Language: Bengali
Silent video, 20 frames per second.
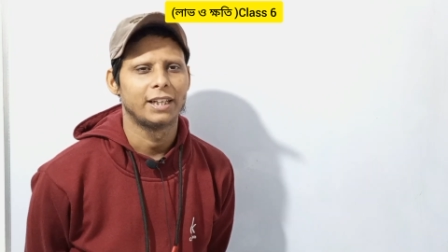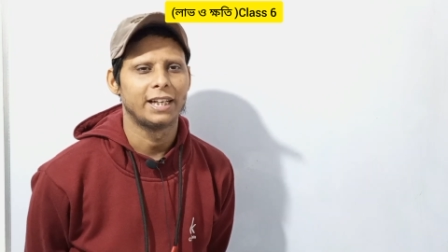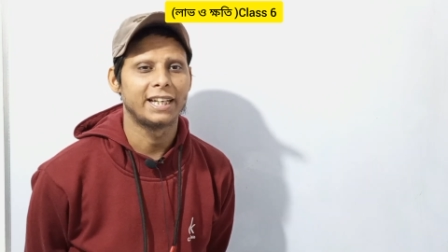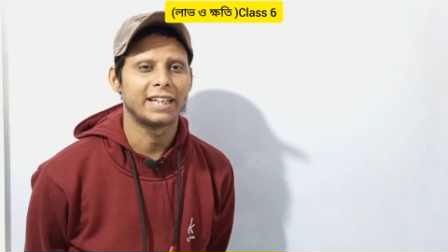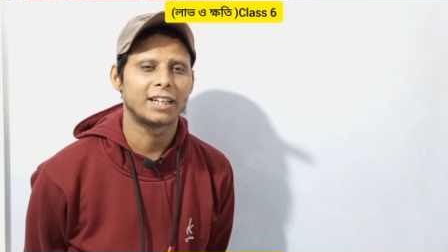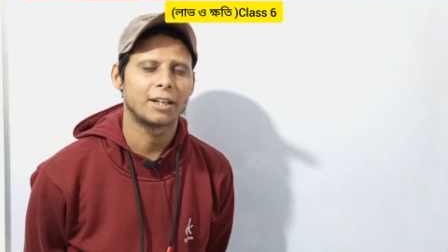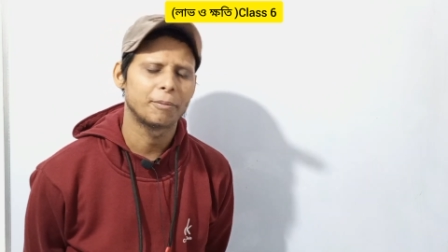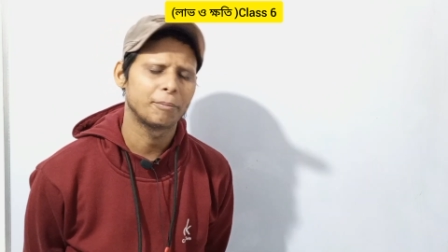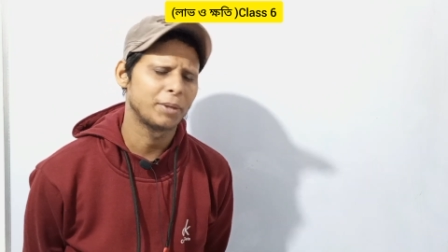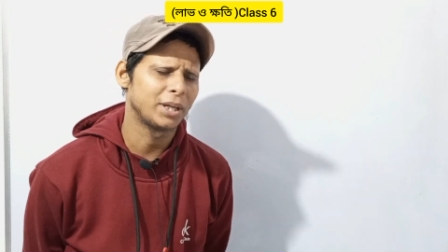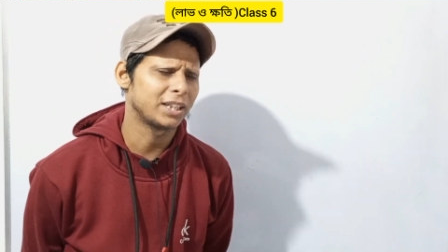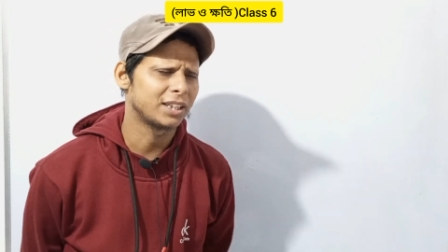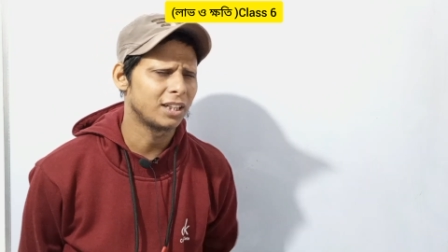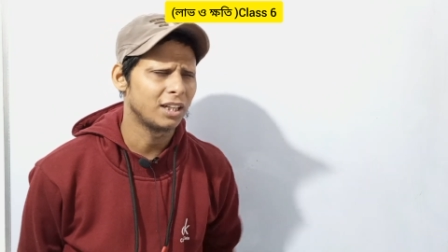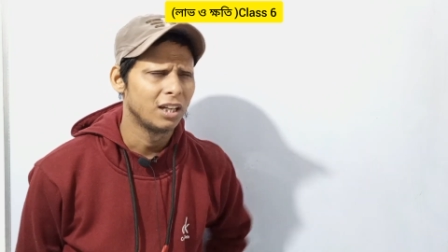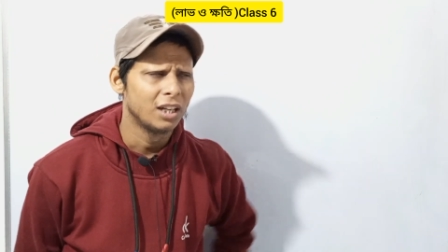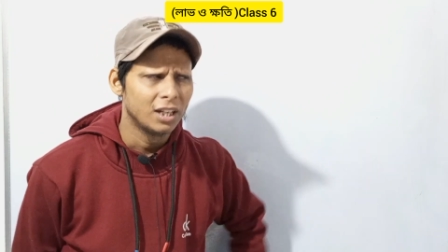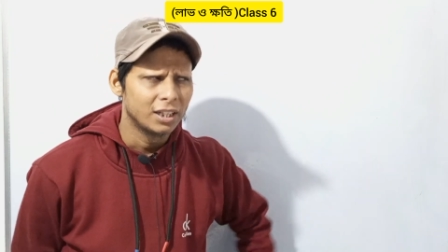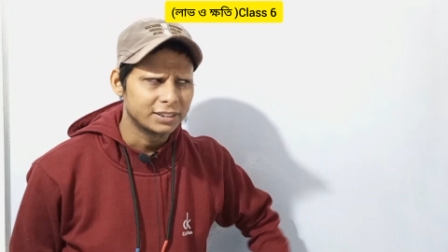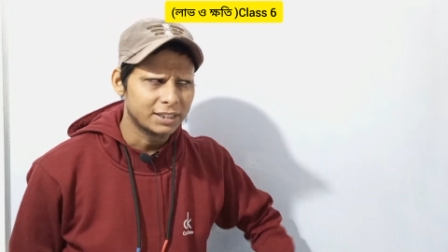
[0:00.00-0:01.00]
এটা একটা একটা
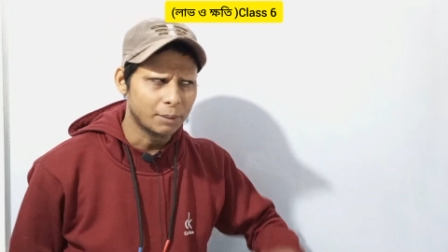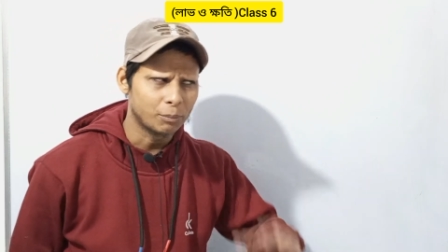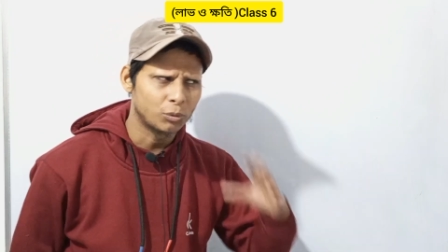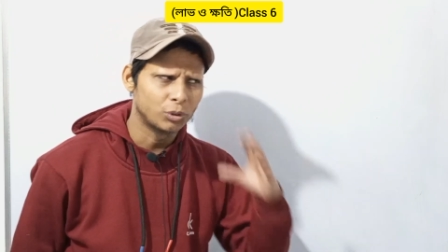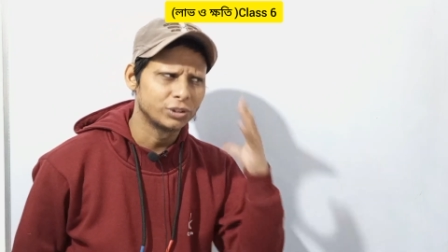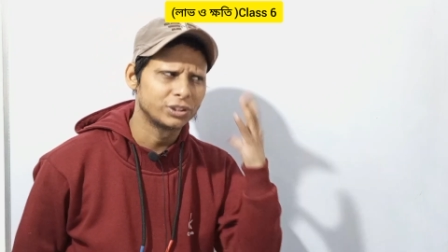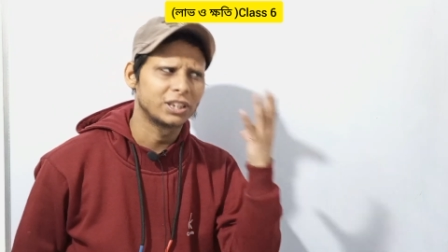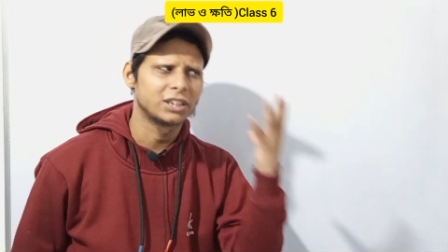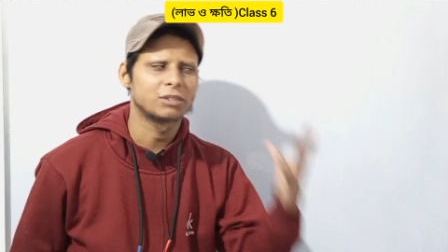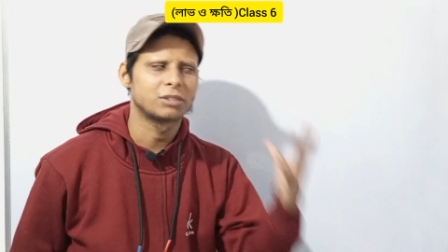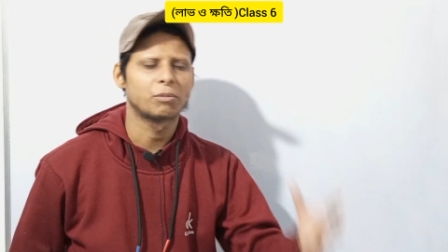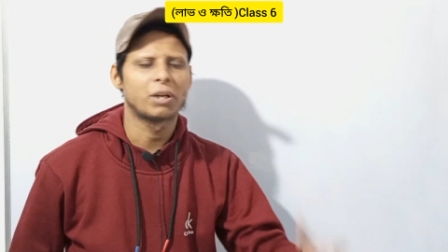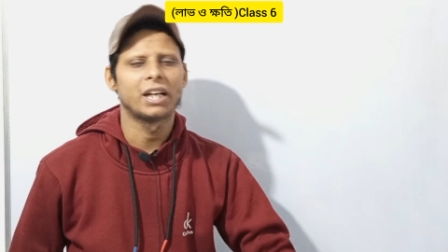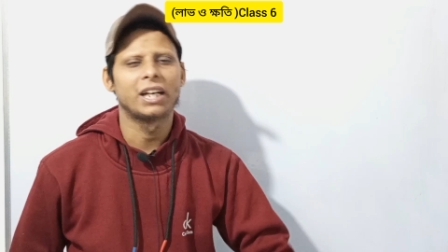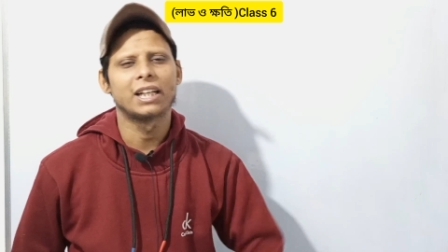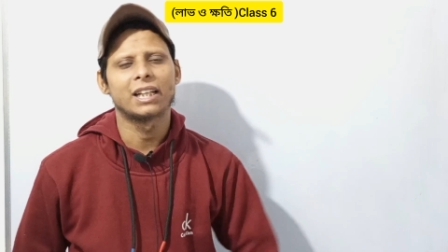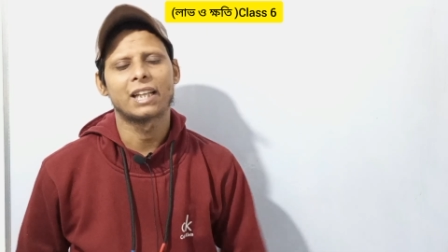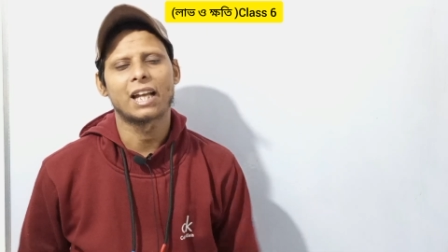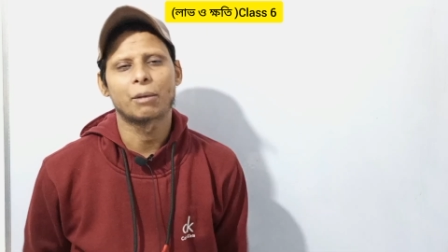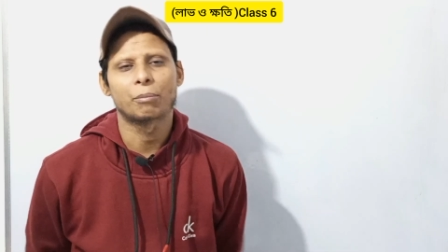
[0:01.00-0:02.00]
সাবকনসিয়াস
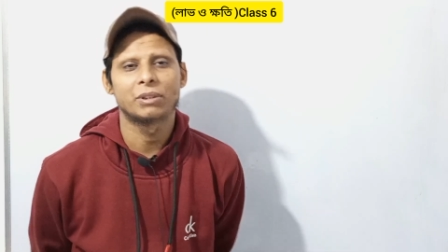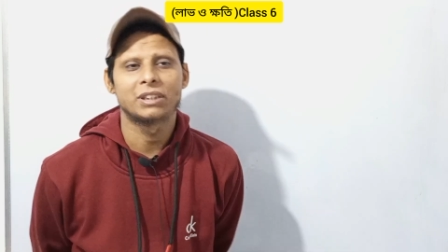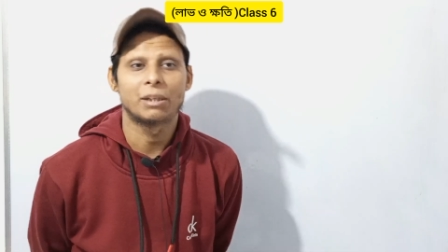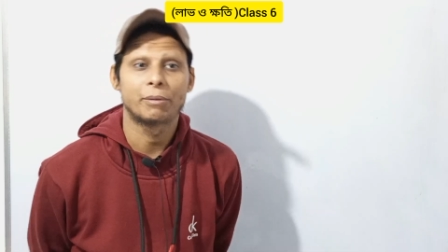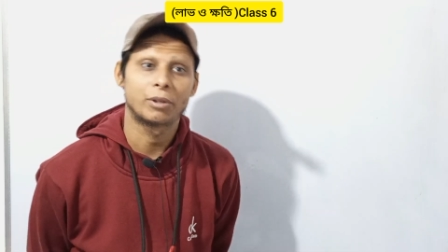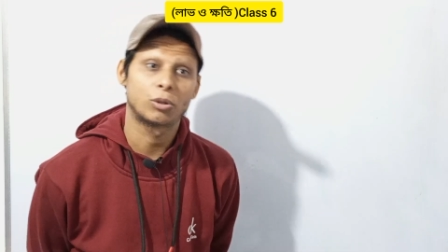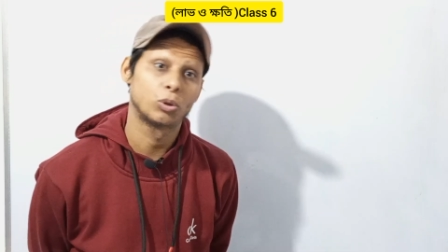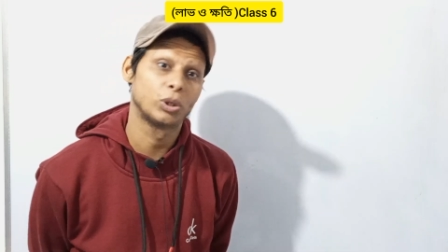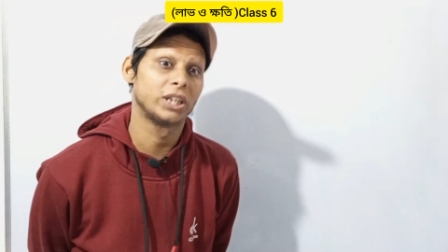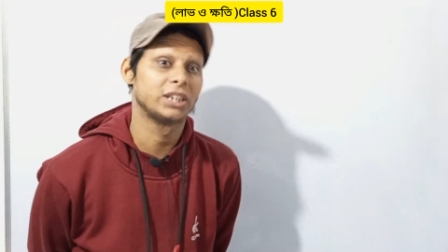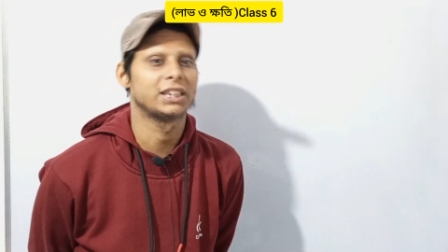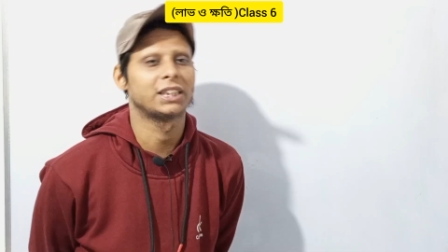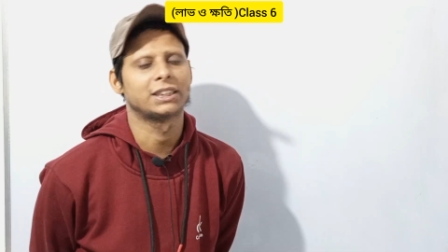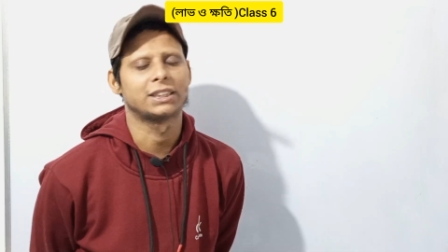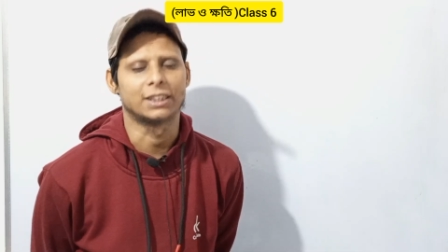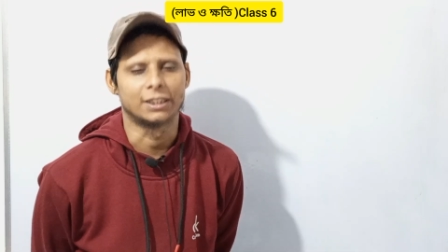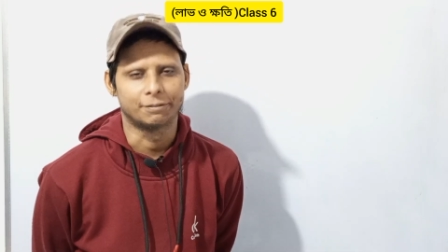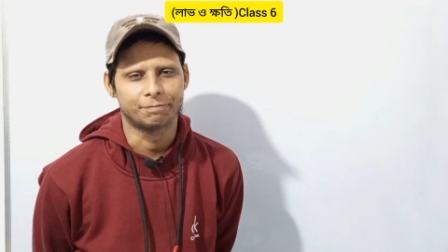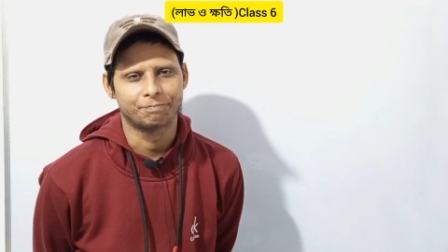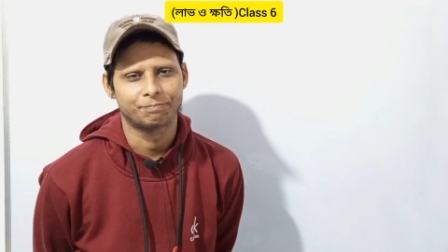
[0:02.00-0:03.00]
মাইন্ডে থাকবে যে আমার হয়ে
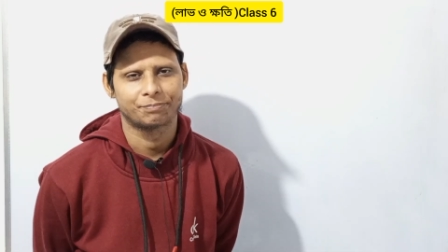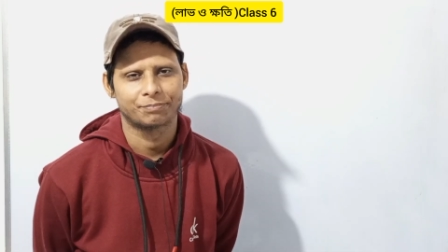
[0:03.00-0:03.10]
যাচ্ছে